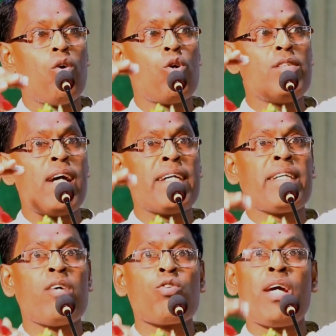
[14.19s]
হরিচাঁদ
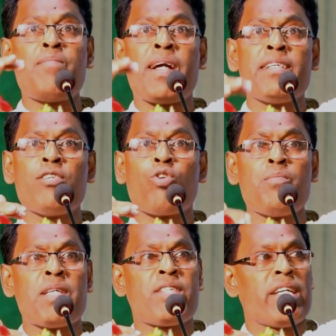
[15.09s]
ঠাকুর এই মাটিতে
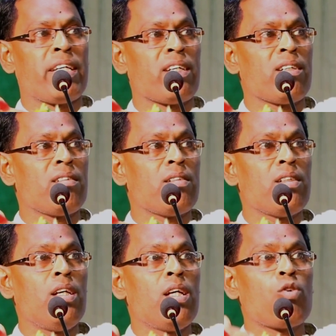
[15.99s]
জন্মেছে
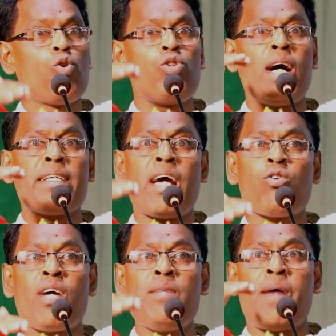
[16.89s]
গুরুচাঁদ
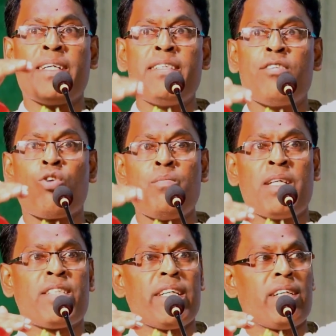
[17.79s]
ঠাকুর এই মাটিতে
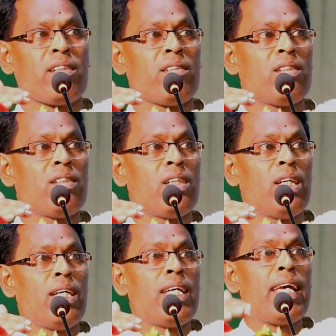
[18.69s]
জন্মেছে
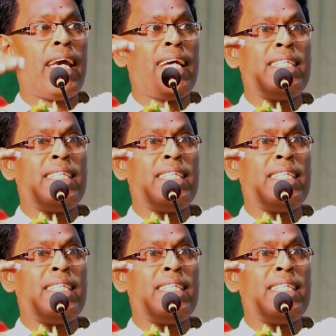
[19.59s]
এই